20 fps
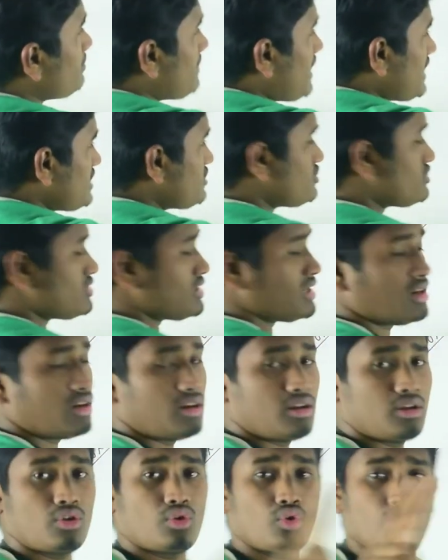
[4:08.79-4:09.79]
মাইট্রাল
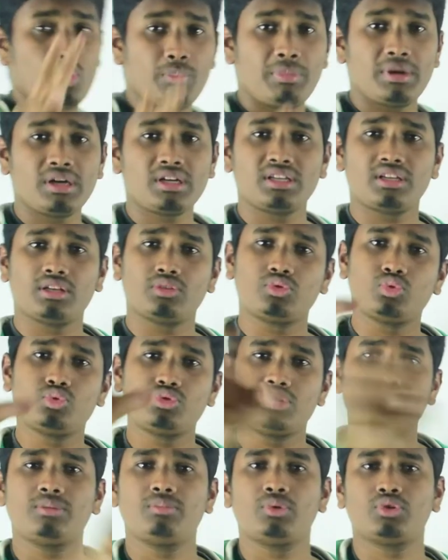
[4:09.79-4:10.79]
কপাটিকা
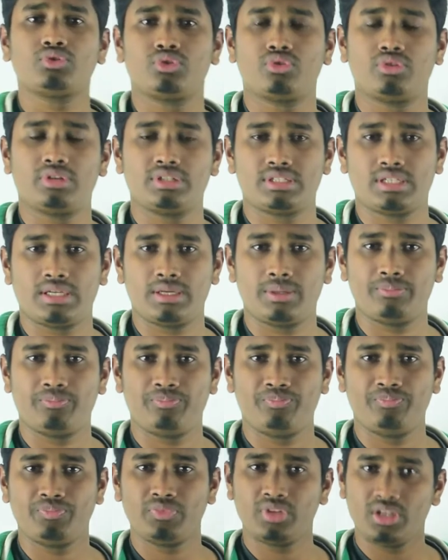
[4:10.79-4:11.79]
দুটিই বন্ধ হয়ে যায়
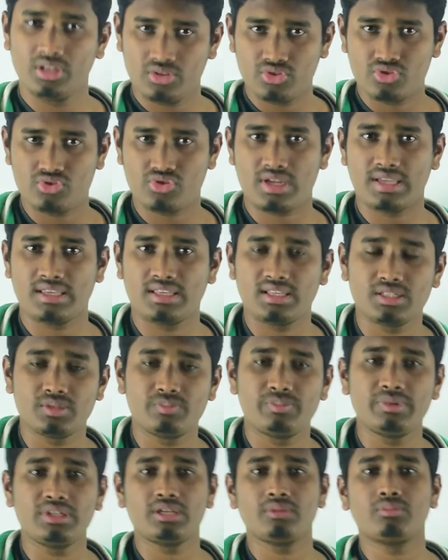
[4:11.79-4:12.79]

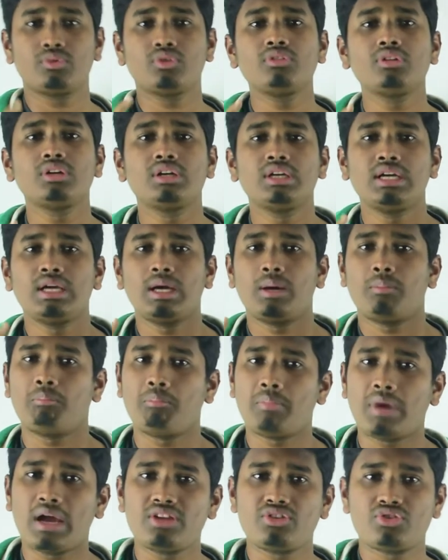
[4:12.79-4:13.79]
ট্রাইকাসপিড এবং
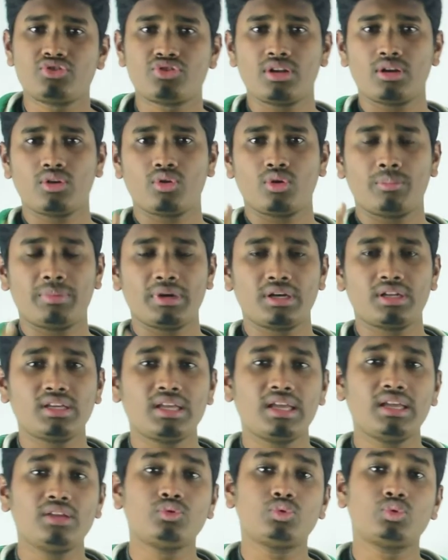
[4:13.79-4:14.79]
মাইট্রাল
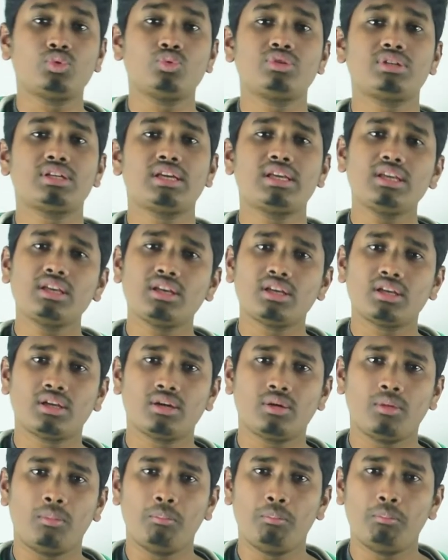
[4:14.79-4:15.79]
কপাটিকে এই দুইটাই
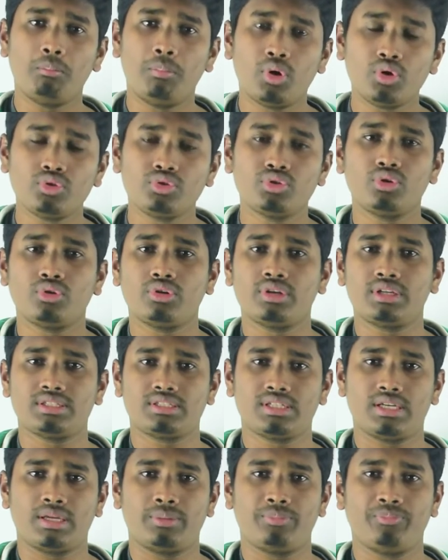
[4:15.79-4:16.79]
বন্ধ হয়ে
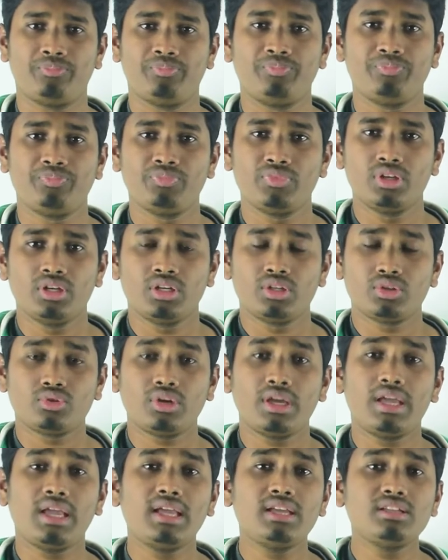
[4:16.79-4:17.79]
যায় তো
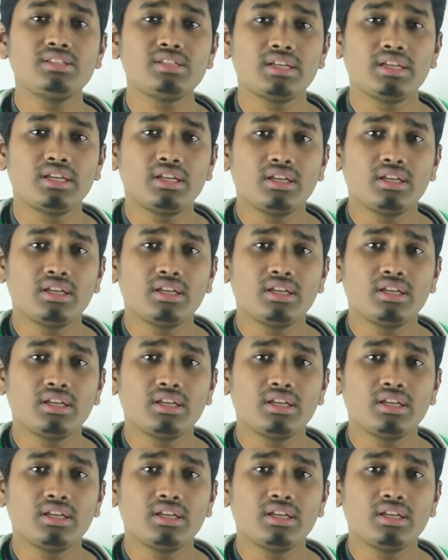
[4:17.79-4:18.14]
এই যে